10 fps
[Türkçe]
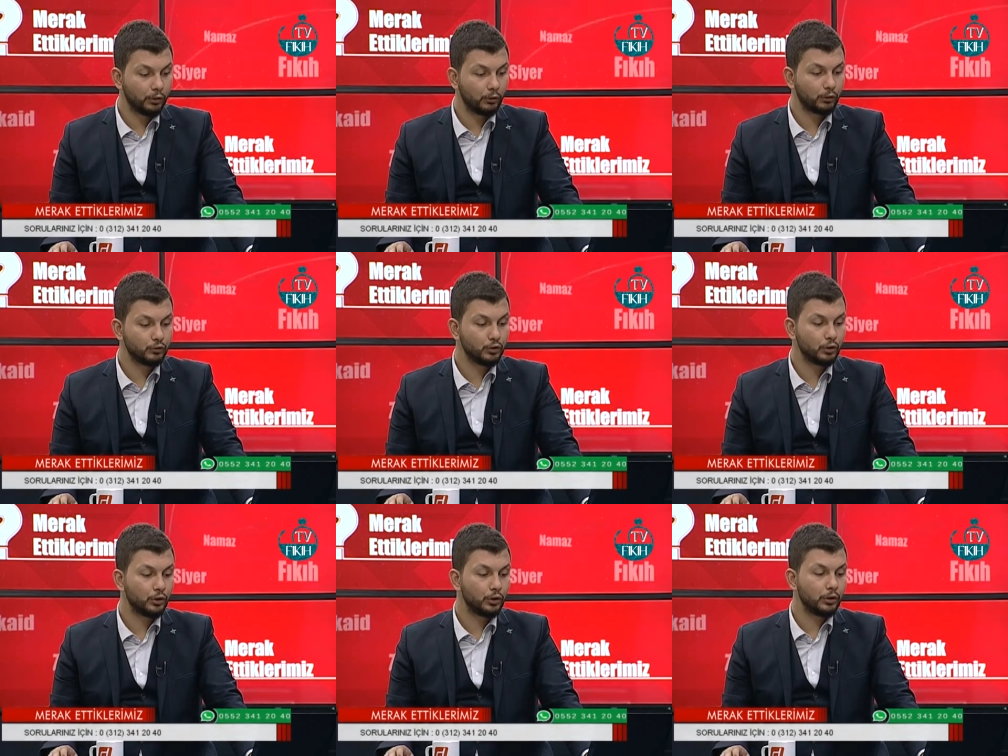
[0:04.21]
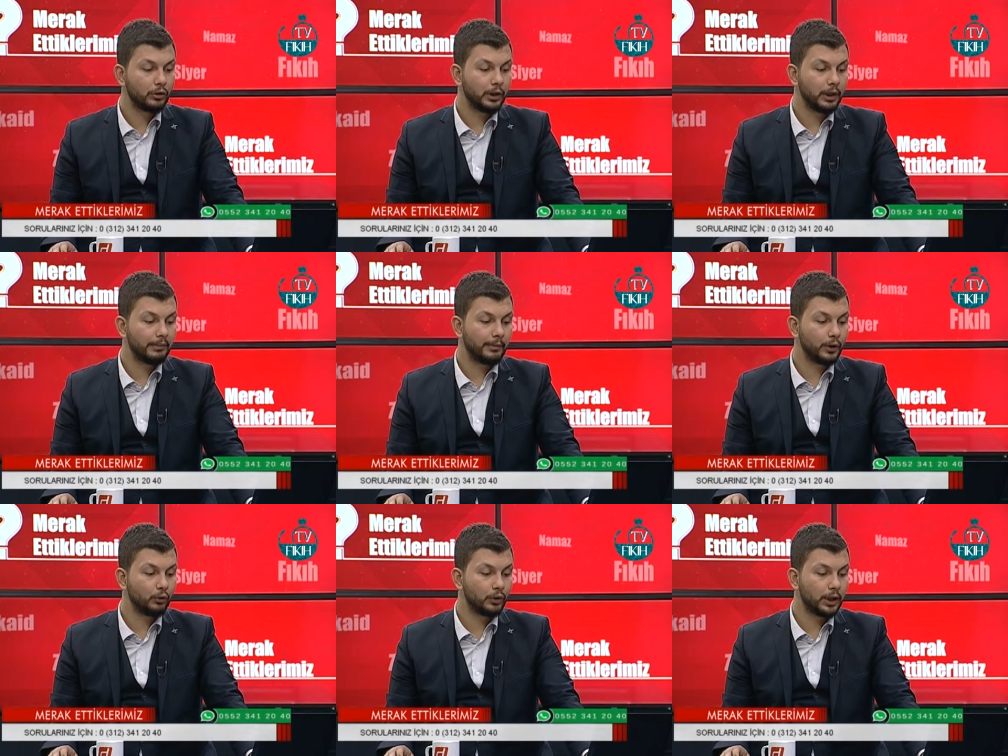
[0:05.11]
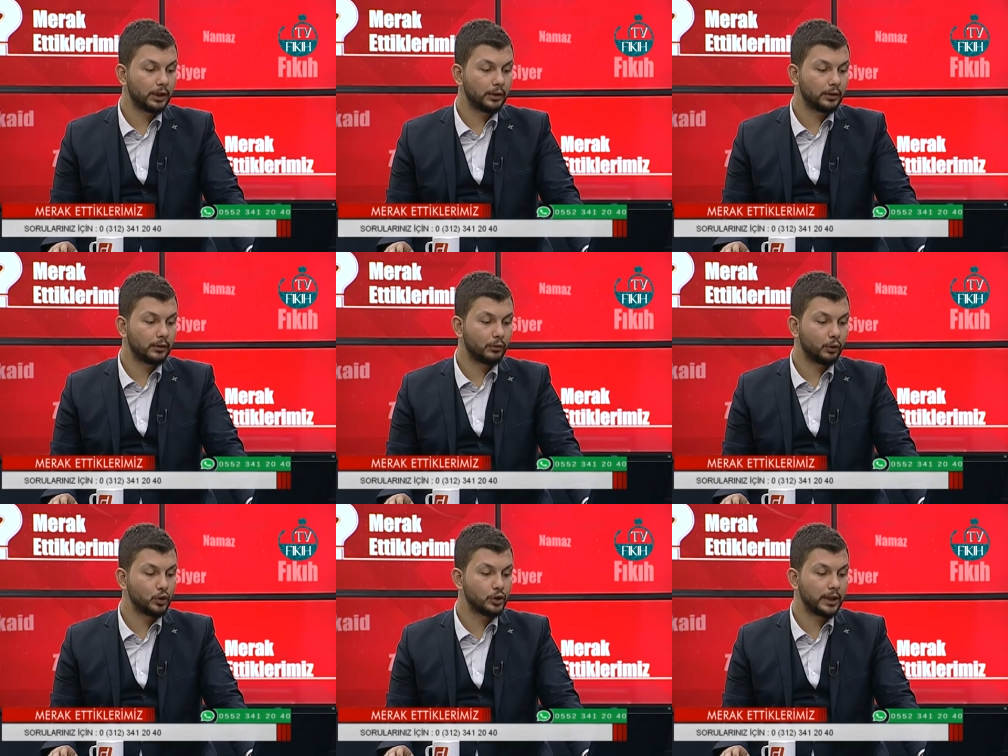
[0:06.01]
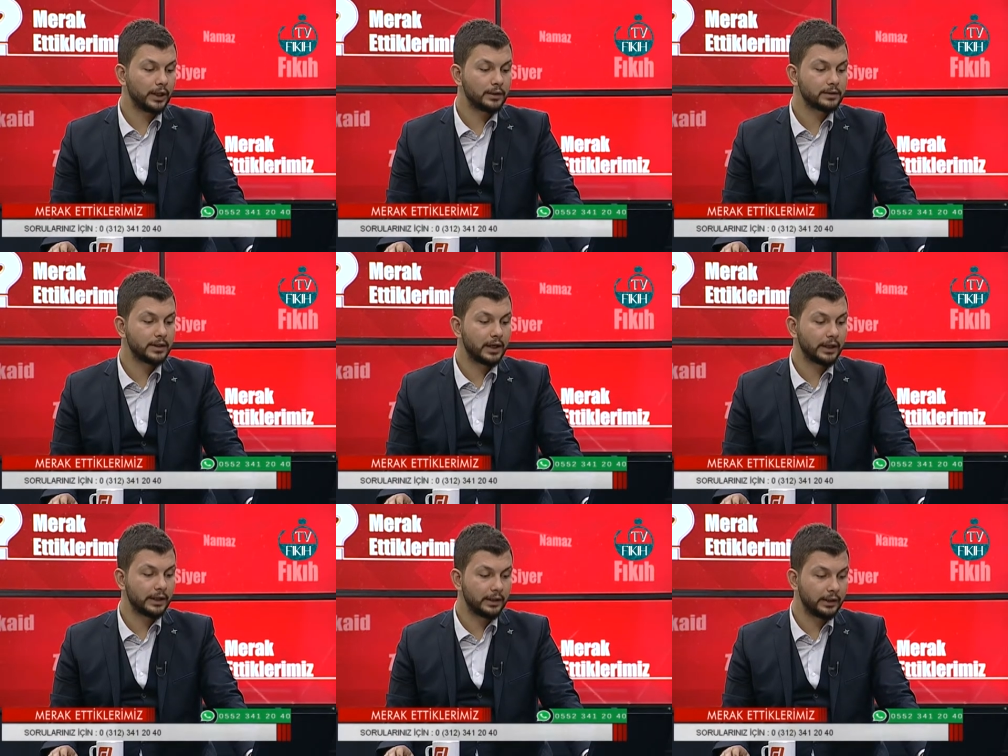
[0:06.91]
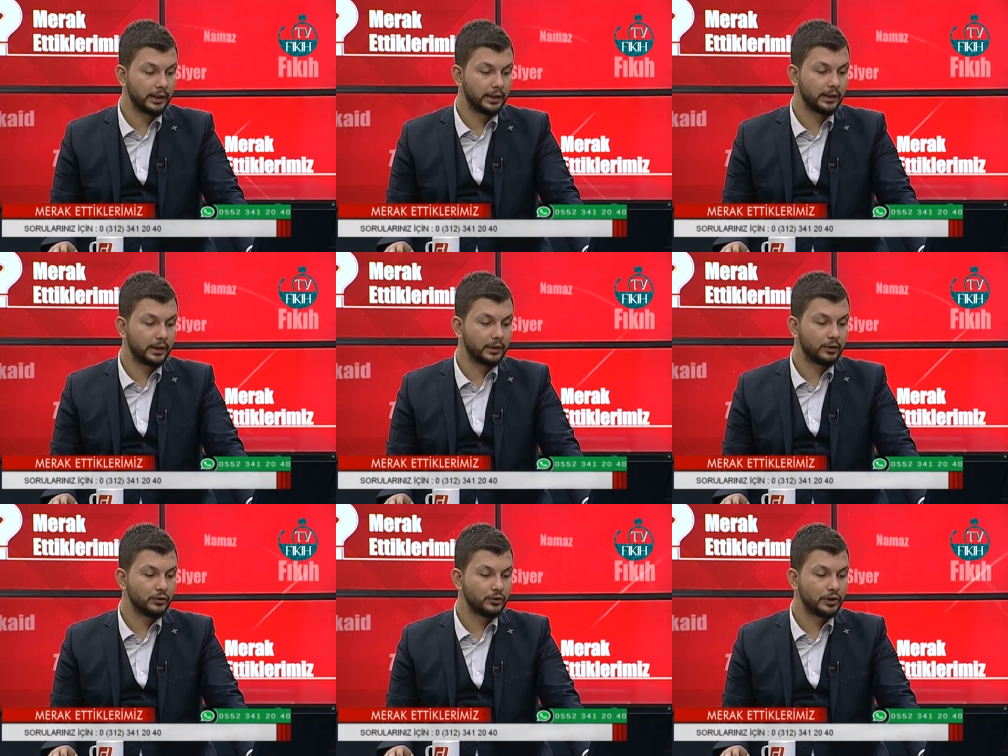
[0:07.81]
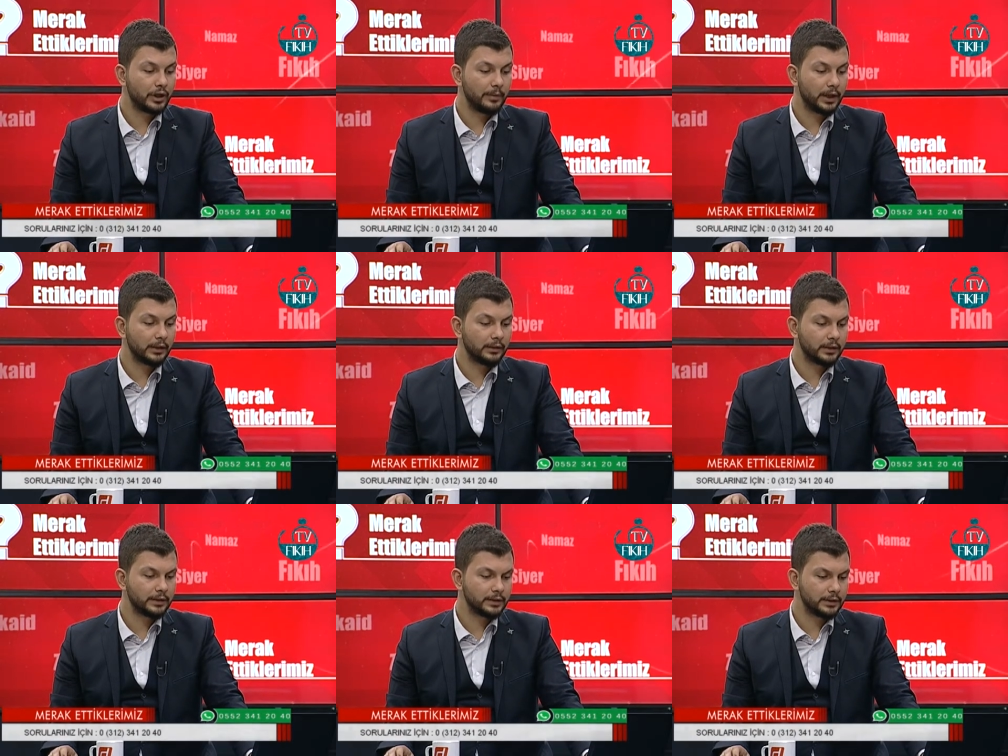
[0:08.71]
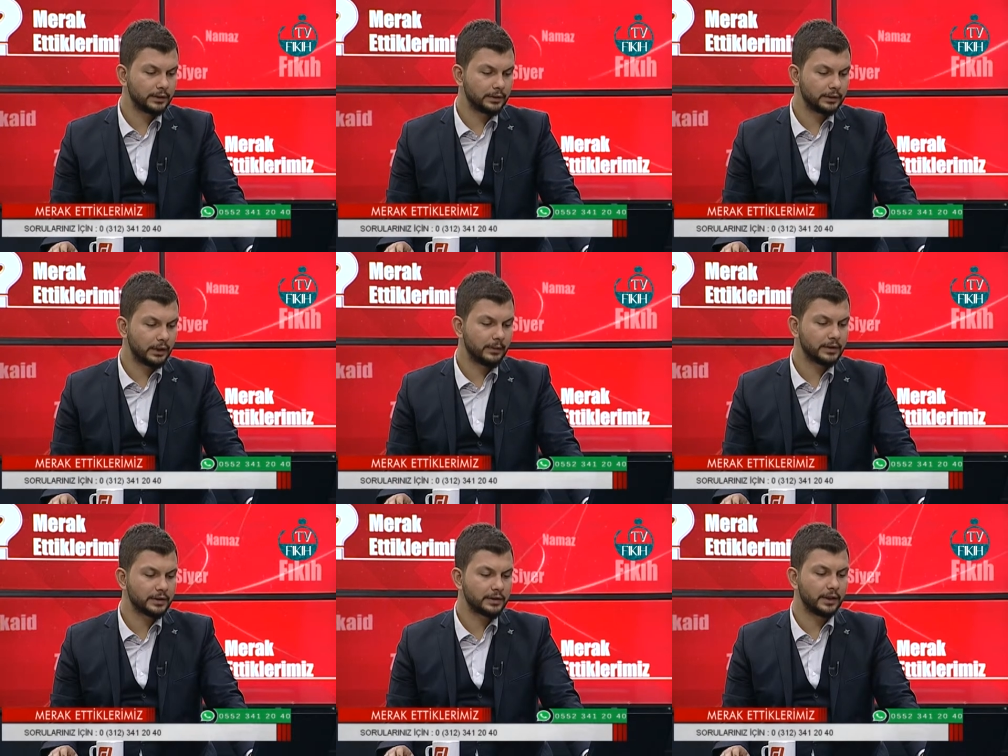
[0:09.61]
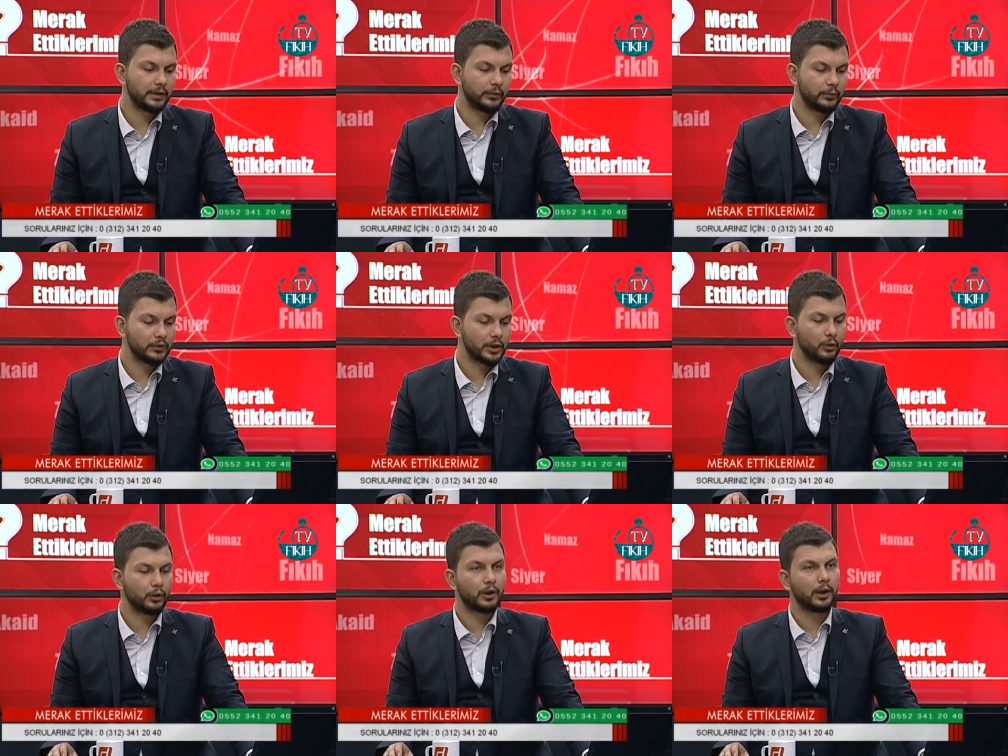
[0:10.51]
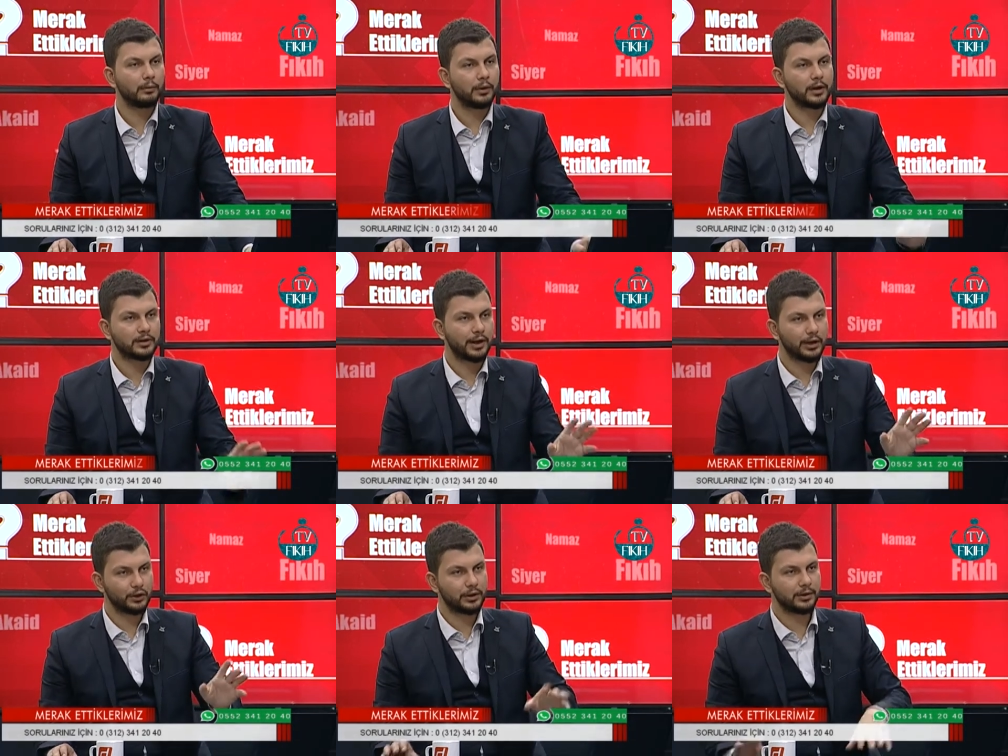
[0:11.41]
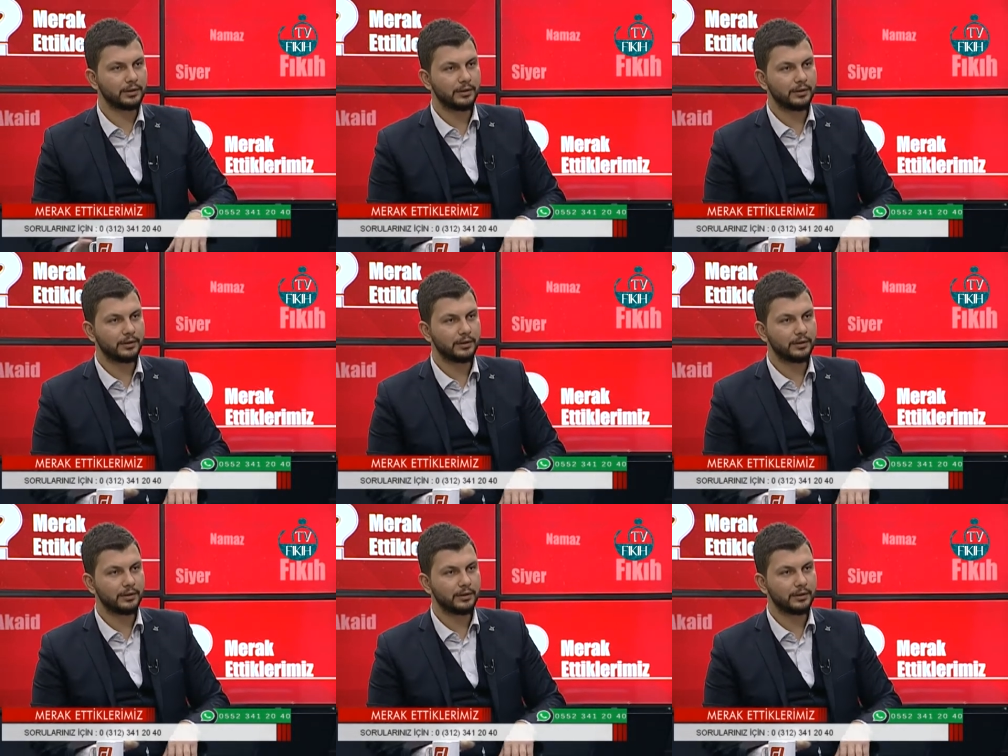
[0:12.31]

Yolcu imama uyan o şehrin sakinleri cemaat nasıl namaz kılar demişler. Oralar biraz karışık.